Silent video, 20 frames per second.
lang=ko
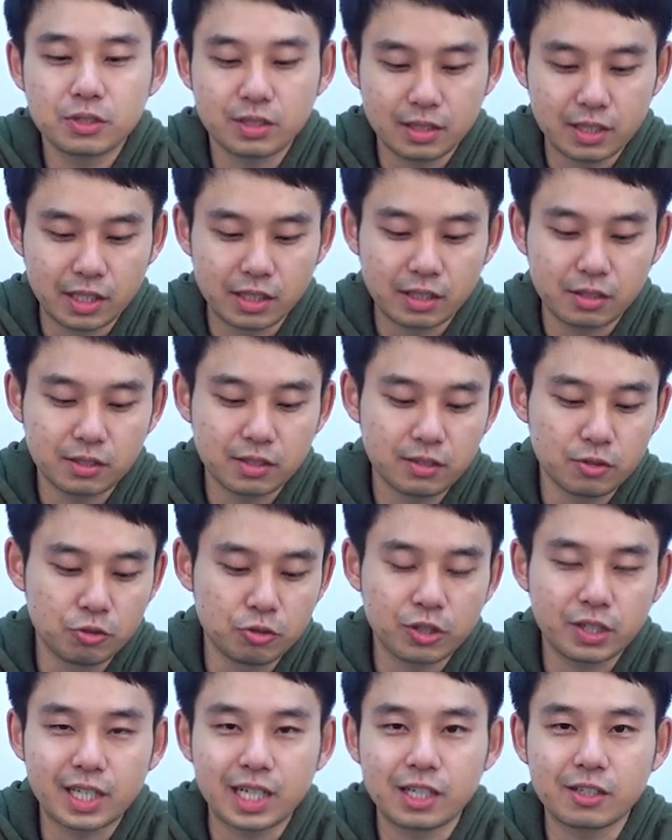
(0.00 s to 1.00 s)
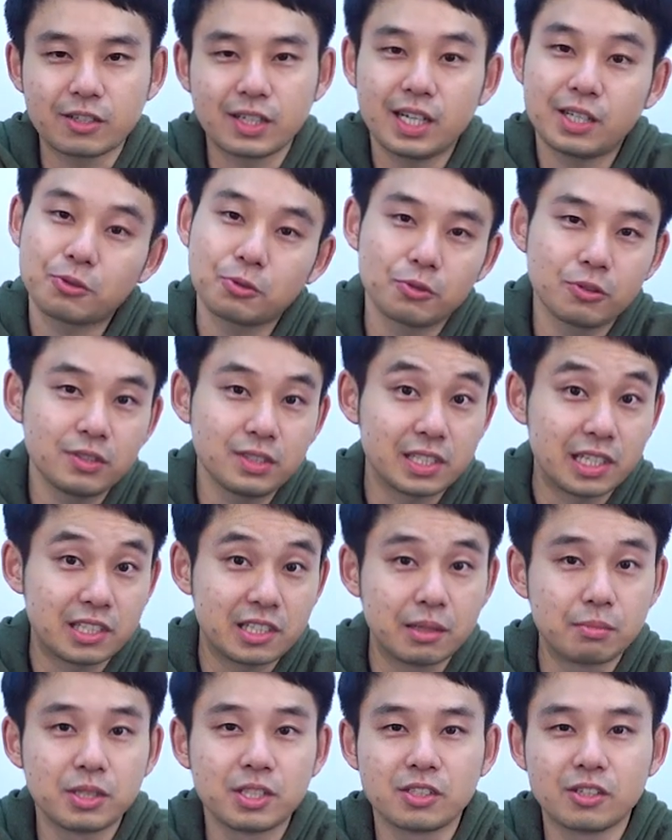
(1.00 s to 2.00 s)
이제 유익하거나 또는 이제
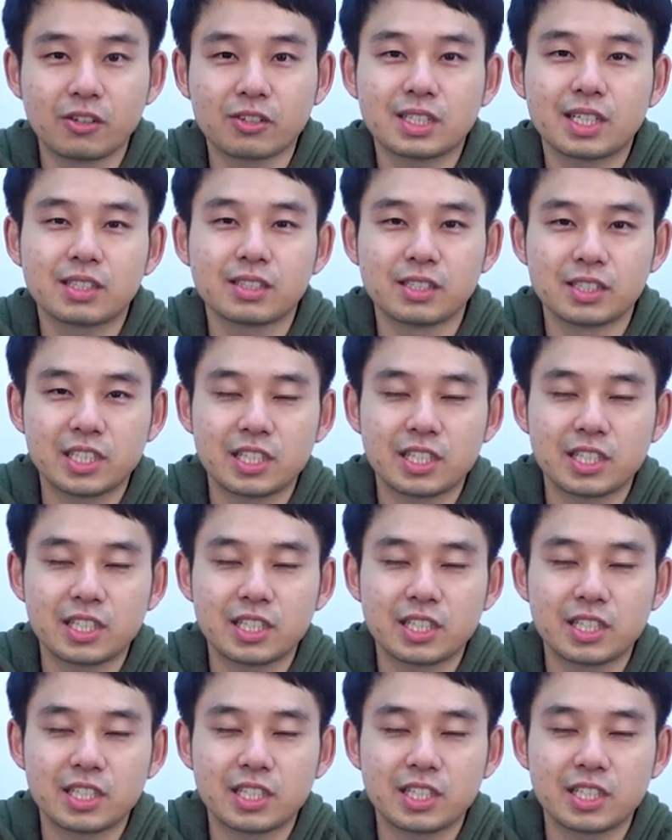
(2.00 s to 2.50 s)
재밌는 영상들